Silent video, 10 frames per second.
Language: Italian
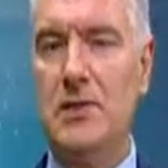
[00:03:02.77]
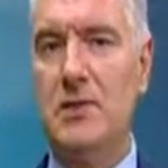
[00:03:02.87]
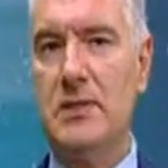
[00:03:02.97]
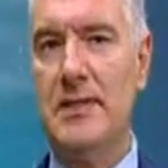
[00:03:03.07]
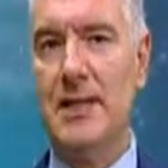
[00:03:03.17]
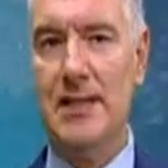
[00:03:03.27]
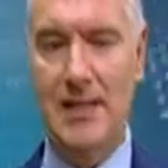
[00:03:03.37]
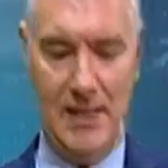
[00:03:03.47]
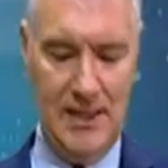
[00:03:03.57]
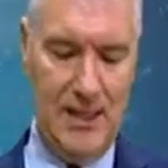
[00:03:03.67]
sono state
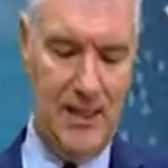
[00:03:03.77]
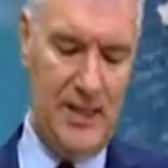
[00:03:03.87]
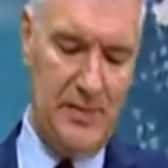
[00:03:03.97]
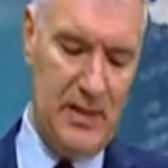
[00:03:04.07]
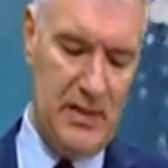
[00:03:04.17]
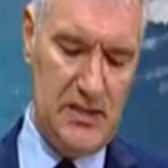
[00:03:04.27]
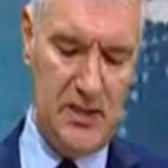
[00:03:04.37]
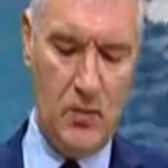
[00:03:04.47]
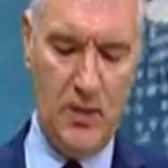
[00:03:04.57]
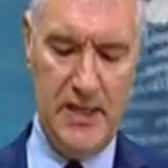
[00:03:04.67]
le telecamere di
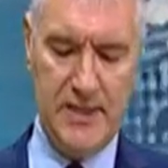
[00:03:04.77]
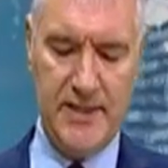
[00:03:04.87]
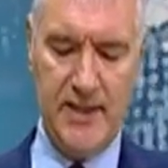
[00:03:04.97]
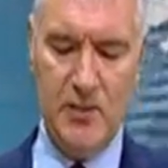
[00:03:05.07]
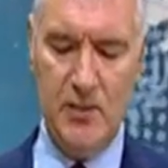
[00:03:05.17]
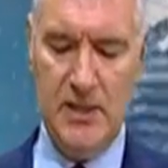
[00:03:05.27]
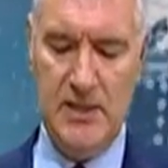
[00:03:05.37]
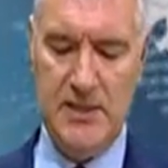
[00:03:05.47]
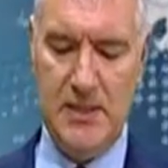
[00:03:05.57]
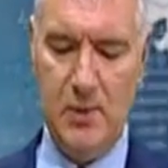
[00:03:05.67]
sicurezza ed alcune
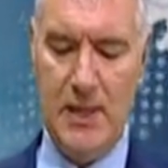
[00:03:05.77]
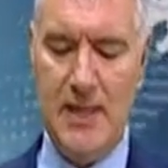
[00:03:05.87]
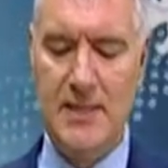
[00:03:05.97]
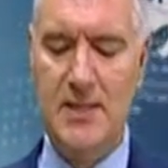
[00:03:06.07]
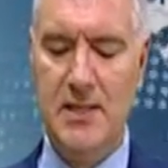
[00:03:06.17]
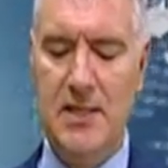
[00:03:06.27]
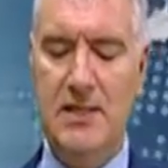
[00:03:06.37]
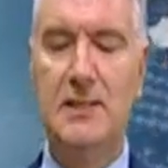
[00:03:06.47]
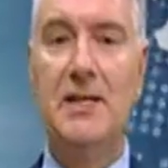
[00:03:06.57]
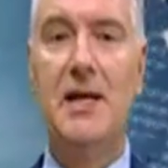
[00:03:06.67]
testimonianze ad
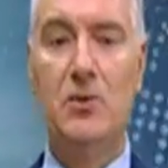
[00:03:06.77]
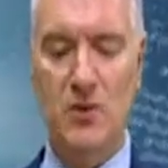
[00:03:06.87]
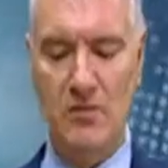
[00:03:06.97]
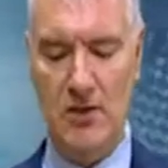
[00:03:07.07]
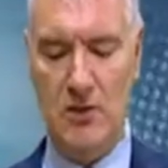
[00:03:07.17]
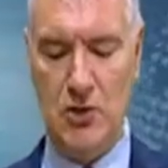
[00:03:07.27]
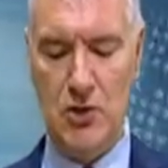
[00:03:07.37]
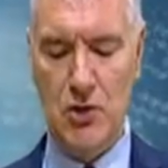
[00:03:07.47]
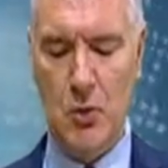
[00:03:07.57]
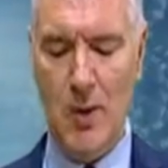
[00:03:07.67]
incastrare un
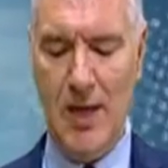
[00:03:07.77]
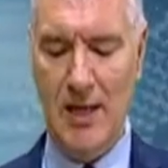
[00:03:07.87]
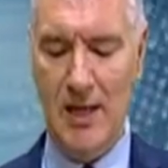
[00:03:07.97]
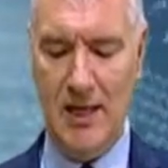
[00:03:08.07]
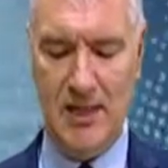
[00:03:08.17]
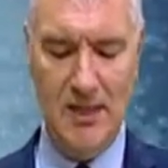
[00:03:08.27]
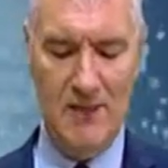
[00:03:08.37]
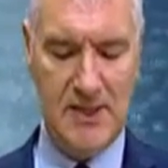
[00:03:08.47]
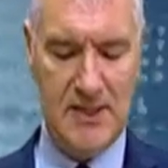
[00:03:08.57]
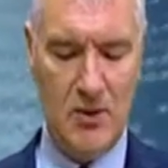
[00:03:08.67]
25enne che
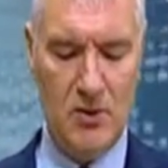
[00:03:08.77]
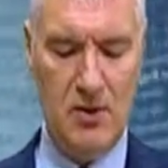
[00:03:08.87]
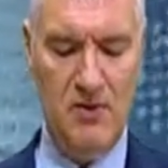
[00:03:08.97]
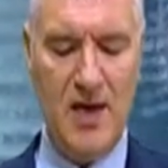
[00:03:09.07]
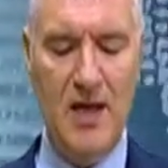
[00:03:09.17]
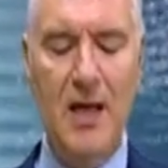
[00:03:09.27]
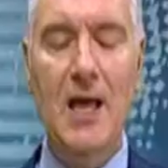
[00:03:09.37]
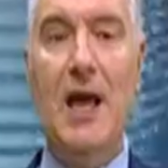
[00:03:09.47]
diverse notti fa